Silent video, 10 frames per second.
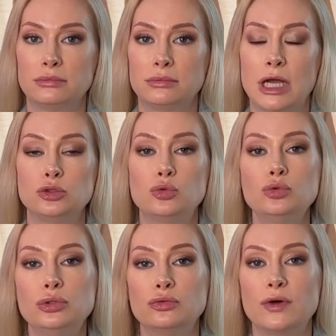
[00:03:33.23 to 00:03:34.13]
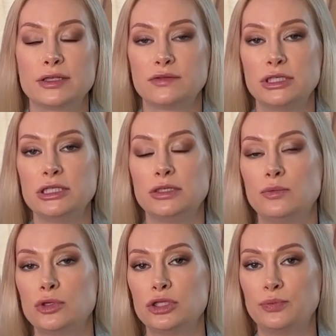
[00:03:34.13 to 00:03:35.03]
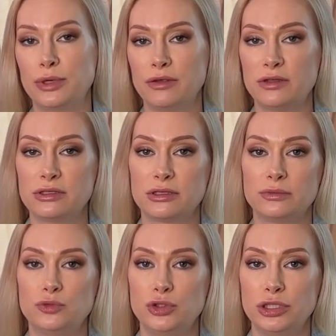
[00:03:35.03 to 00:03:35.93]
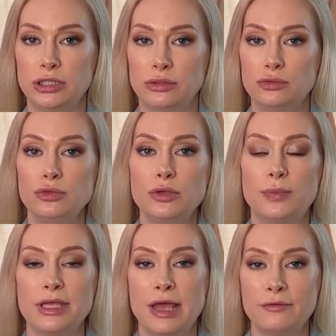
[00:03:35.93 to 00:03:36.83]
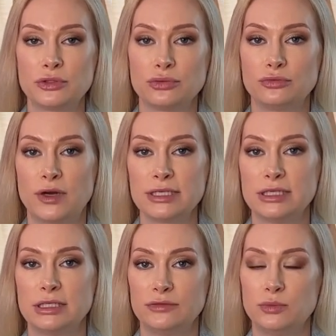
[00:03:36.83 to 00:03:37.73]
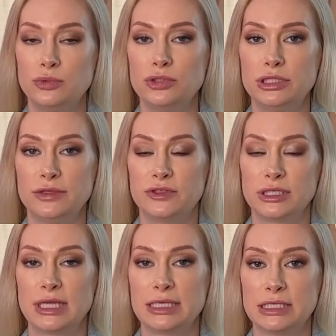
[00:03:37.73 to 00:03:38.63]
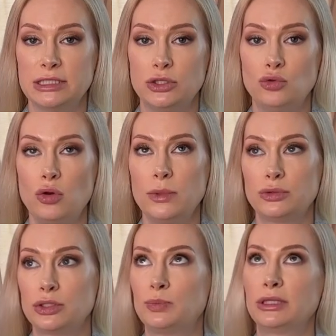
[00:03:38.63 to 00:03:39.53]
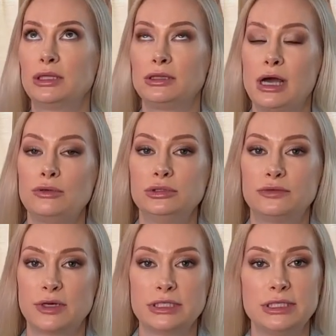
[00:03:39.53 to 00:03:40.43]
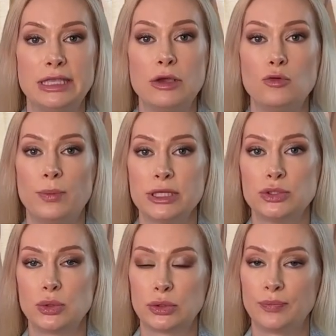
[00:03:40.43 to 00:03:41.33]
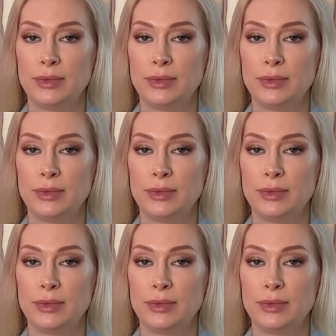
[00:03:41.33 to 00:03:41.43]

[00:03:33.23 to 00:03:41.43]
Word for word: откуда у вас в жизни может появиться мужчина. Он не появится у вас, если вы будете всегда сидеть дома, то есть с потолка он на вас не упадет.